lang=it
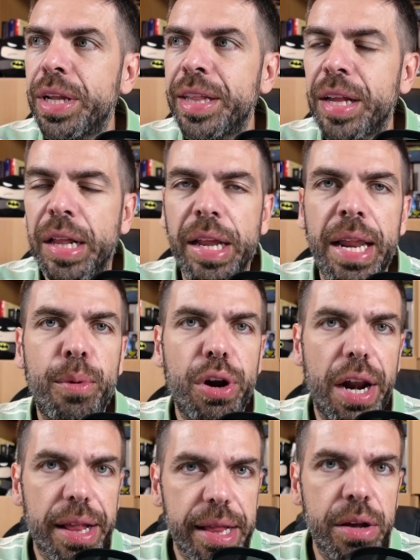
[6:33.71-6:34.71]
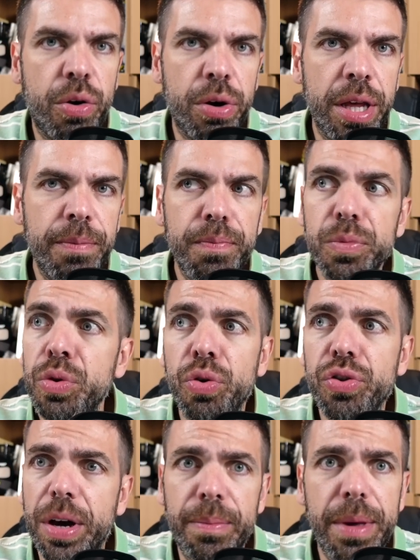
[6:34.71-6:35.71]
intratteniamo relazioni, non
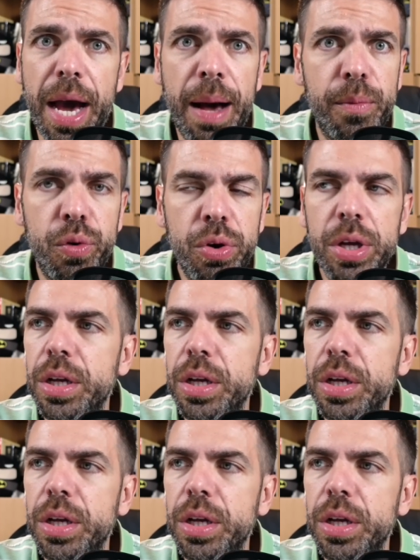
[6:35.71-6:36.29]
scambiamo,